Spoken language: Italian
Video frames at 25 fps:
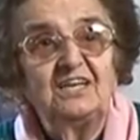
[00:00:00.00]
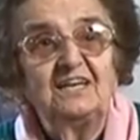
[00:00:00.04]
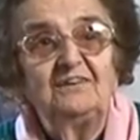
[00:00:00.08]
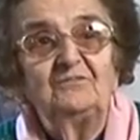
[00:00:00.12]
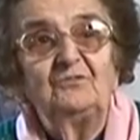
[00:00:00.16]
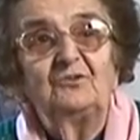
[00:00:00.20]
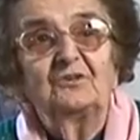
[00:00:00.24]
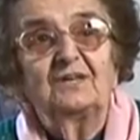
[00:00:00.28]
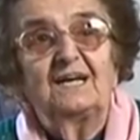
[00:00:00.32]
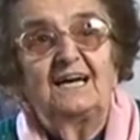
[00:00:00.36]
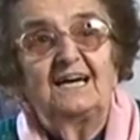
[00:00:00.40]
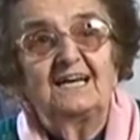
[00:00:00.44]

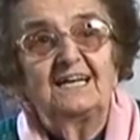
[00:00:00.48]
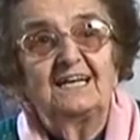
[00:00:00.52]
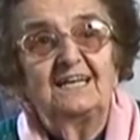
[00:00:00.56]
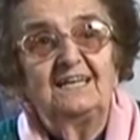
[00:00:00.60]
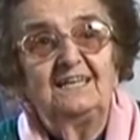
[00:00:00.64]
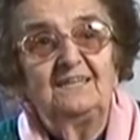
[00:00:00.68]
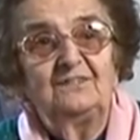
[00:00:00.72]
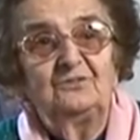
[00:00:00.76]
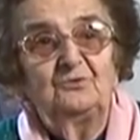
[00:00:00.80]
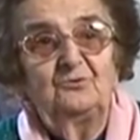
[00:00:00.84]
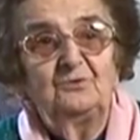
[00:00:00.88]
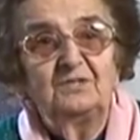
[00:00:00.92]
lavorare
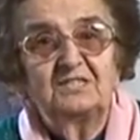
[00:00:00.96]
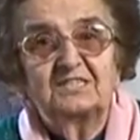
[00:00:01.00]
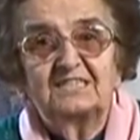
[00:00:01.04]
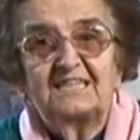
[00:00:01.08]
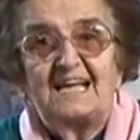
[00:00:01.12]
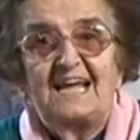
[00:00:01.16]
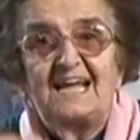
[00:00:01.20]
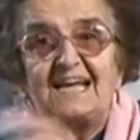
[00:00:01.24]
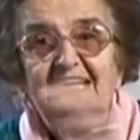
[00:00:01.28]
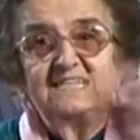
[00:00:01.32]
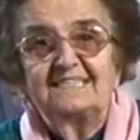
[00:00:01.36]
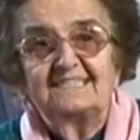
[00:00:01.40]
in due
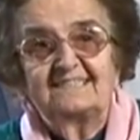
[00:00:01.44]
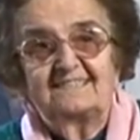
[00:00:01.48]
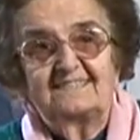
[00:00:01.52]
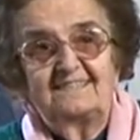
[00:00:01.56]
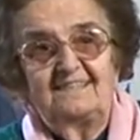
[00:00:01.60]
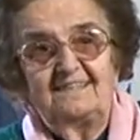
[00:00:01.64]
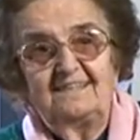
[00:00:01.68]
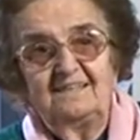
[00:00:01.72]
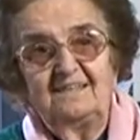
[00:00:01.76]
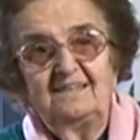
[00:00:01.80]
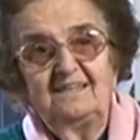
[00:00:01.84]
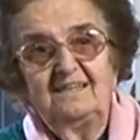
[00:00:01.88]

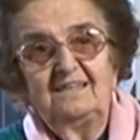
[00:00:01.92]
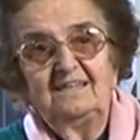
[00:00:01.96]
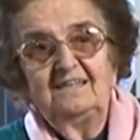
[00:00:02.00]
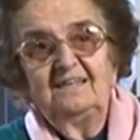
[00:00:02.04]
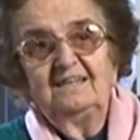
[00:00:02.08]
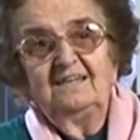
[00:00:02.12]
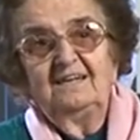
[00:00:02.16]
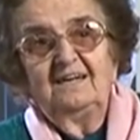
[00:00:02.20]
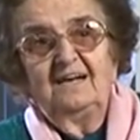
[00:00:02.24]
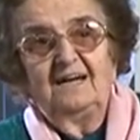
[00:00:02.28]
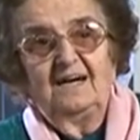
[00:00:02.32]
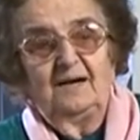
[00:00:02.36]
stanze,
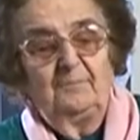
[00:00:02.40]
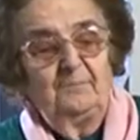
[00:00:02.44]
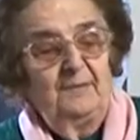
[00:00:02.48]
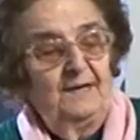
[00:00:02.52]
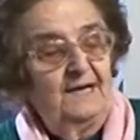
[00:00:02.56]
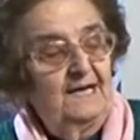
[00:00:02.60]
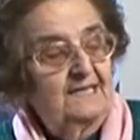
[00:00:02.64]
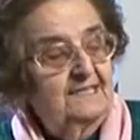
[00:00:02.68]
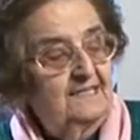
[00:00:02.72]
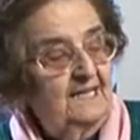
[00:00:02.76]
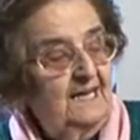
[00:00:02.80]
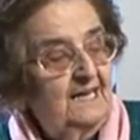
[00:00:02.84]

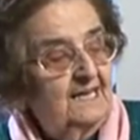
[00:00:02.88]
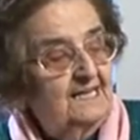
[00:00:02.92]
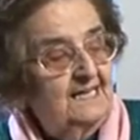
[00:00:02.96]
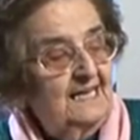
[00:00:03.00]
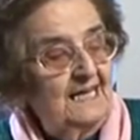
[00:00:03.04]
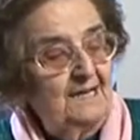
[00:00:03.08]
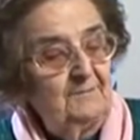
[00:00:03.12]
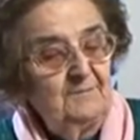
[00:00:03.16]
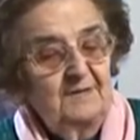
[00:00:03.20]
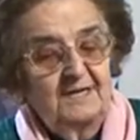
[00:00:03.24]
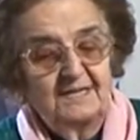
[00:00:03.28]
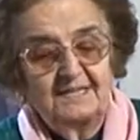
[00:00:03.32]
aperta la
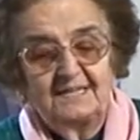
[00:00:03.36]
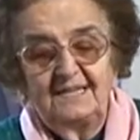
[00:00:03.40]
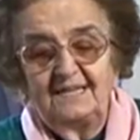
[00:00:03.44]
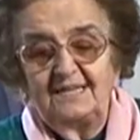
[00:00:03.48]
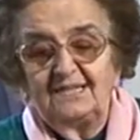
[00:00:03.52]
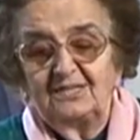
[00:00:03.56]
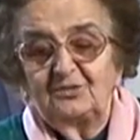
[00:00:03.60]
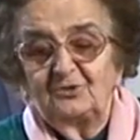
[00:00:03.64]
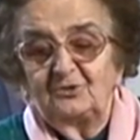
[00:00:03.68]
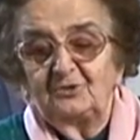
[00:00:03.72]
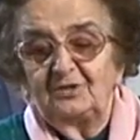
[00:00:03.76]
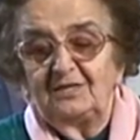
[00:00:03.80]
camera da
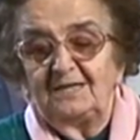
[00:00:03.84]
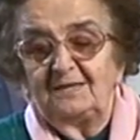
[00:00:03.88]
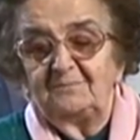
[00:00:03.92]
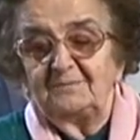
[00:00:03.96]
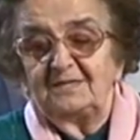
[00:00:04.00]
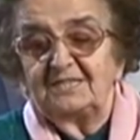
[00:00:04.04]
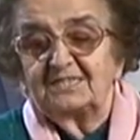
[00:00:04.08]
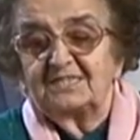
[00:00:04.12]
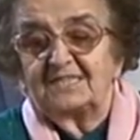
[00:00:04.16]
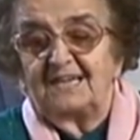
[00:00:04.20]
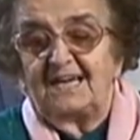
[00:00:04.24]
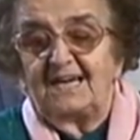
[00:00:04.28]
letto della
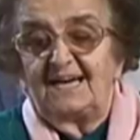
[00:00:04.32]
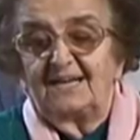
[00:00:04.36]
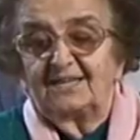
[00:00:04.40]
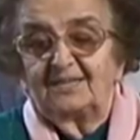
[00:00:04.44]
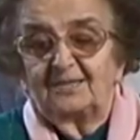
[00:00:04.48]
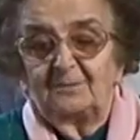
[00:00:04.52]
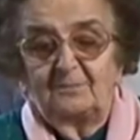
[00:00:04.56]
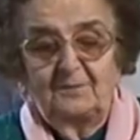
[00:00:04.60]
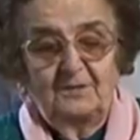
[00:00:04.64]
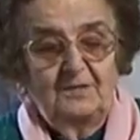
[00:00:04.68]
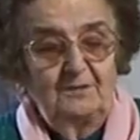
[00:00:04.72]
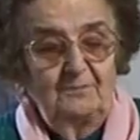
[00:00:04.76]
mia
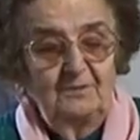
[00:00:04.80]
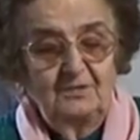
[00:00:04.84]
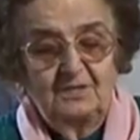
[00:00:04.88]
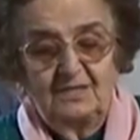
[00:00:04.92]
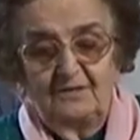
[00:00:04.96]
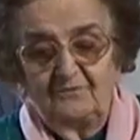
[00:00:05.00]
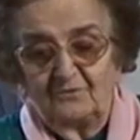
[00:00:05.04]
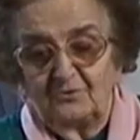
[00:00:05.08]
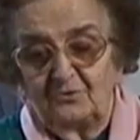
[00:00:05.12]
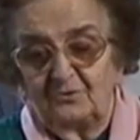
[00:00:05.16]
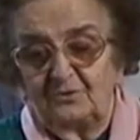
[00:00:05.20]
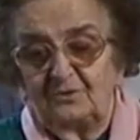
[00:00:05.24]
sarta perché
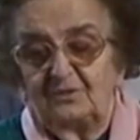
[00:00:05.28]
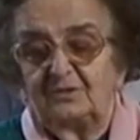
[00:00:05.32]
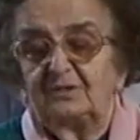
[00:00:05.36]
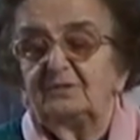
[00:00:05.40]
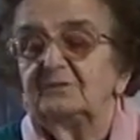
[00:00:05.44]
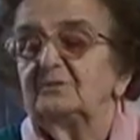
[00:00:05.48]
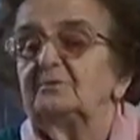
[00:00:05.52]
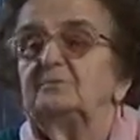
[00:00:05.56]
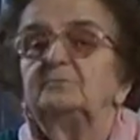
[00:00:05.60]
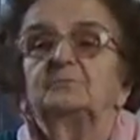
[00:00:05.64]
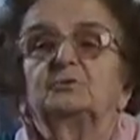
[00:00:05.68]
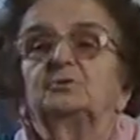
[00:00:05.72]
mettevano lì,
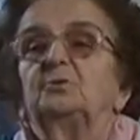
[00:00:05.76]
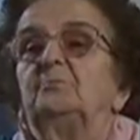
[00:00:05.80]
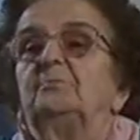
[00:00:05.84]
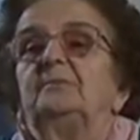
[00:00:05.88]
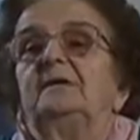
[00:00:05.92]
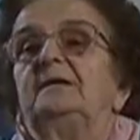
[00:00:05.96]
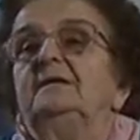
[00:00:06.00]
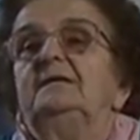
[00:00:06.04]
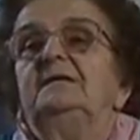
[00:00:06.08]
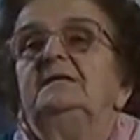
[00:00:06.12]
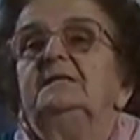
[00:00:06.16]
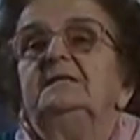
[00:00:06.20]

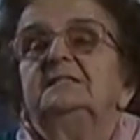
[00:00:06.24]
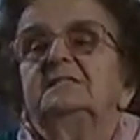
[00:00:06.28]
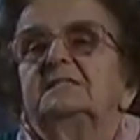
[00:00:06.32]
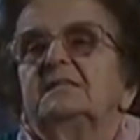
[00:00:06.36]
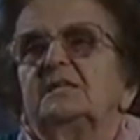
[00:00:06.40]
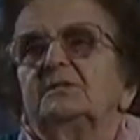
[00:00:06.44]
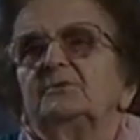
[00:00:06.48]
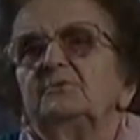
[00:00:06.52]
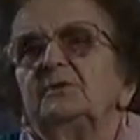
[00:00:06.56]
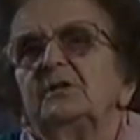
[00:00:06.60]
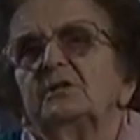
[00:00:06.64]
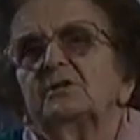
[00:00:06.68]
insomma, è
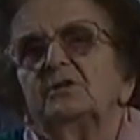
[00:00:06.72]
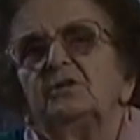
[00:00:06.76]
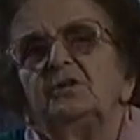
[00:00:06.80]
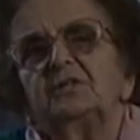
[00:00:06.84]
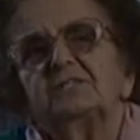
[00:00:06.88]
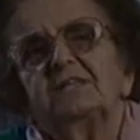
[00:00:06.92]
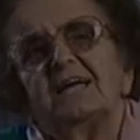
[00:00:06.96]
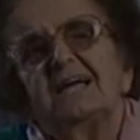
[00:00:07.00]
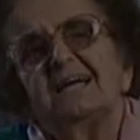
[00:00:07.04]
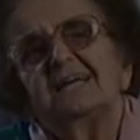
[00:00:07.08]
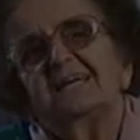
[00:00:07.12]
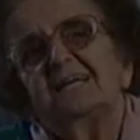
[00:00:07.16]
stata una
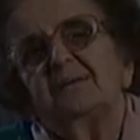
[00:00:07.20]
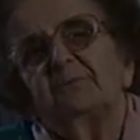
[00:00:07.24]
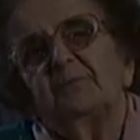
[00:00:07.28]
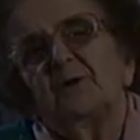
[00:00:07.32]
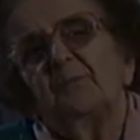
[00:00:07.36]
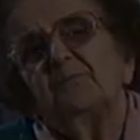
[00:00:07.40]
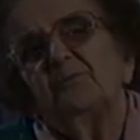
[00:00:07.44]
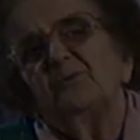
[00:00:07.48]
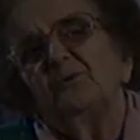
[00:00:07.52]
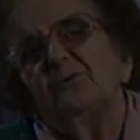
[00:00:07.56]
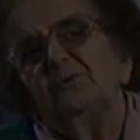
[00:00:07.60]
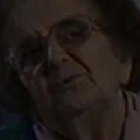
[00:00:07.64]
cosa anche
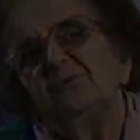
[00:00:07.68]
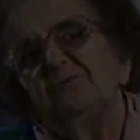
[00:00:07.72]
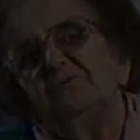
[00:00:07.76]
proprio